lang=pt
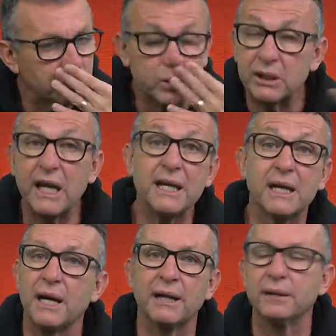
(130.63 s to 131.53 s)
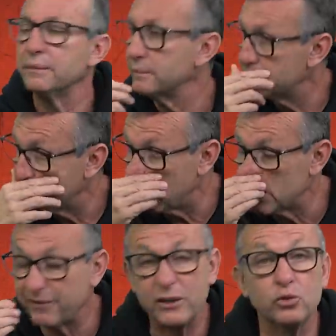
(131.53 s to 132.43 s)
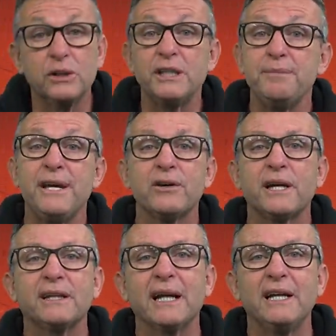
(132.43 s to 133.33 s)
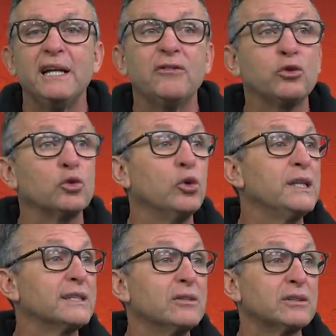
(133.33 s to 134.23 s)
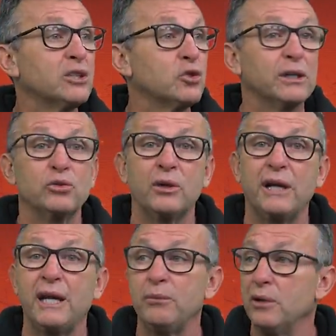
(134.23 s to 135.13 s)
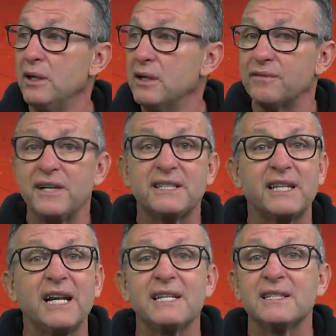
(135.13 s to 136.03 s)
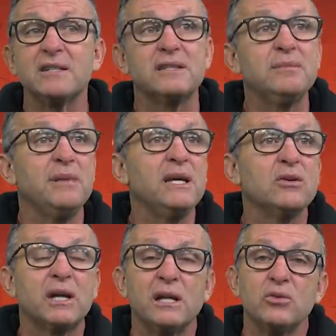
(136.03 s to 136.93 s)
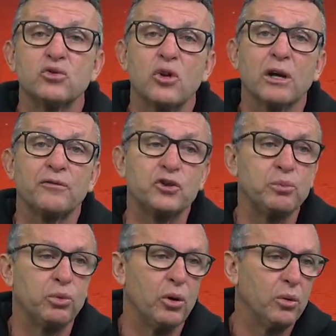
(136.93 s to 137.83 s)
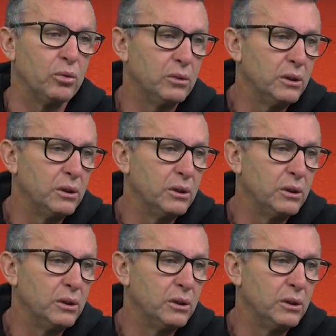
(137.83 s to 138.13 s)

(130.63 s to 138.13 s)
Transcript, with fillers: sei, cara. Pô, já faz um ano e meio que ele tá ali, ele ficou dois anos sem jogar no Grêmio, faz três anos e meio que ele não joga futebol.